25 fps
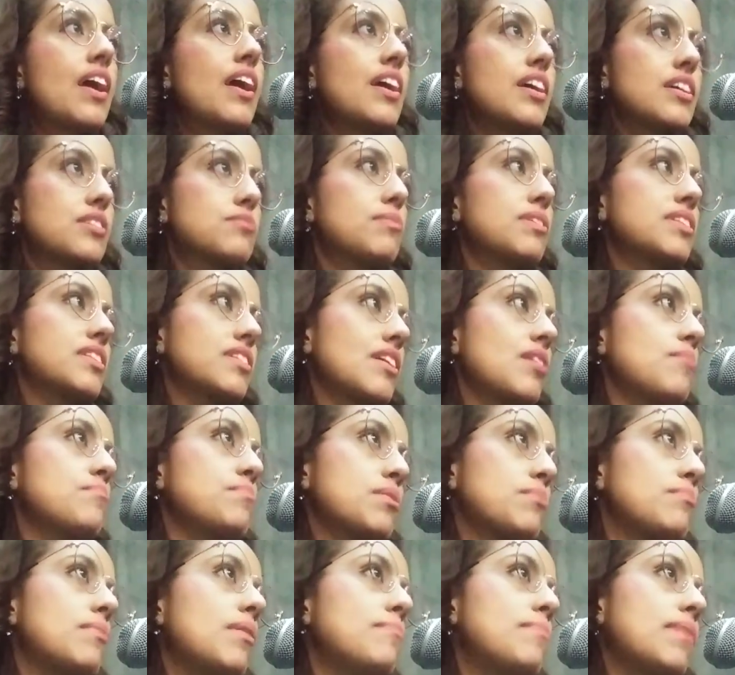es materia
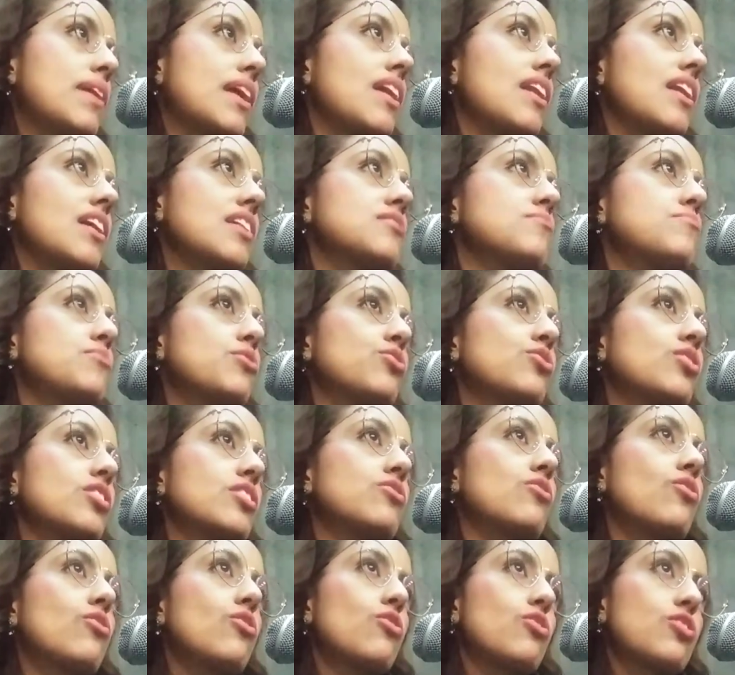prima para las
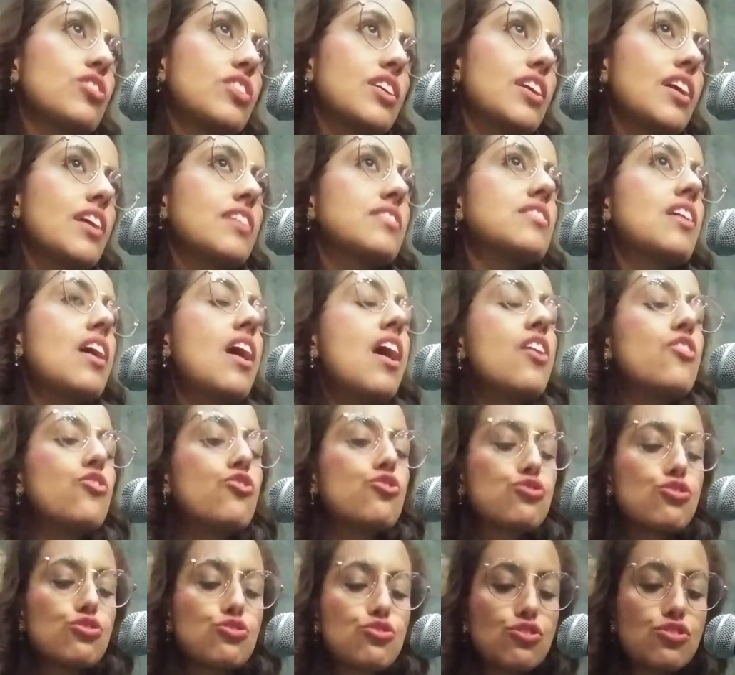biotecnologías.
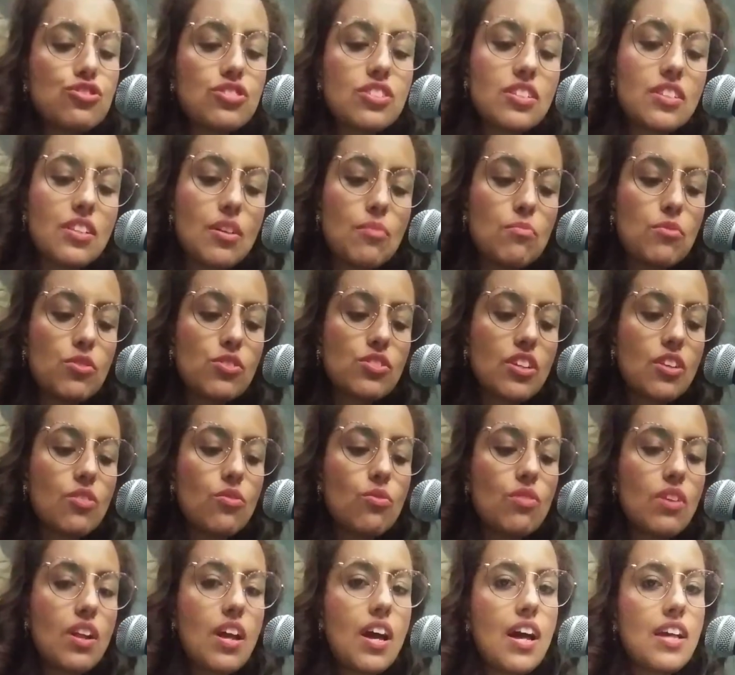Nosotros tenemos
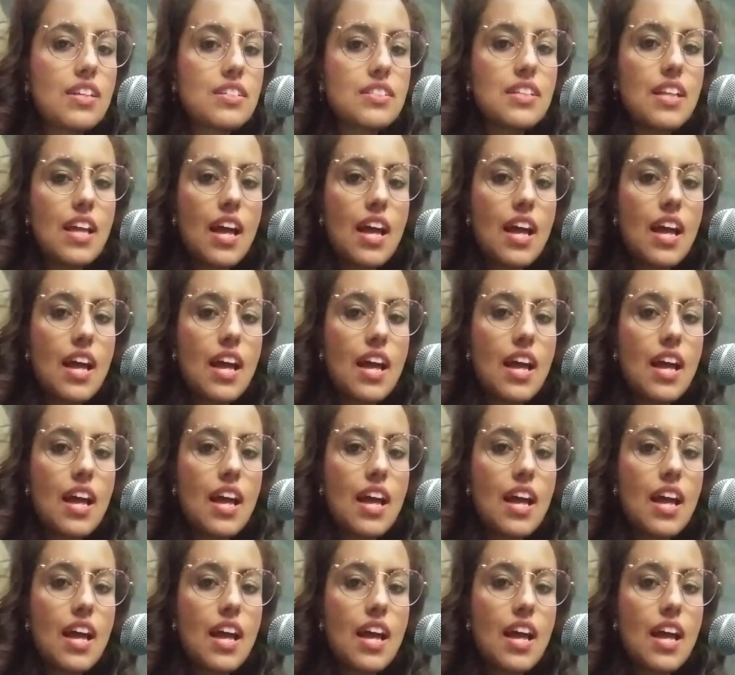reguladas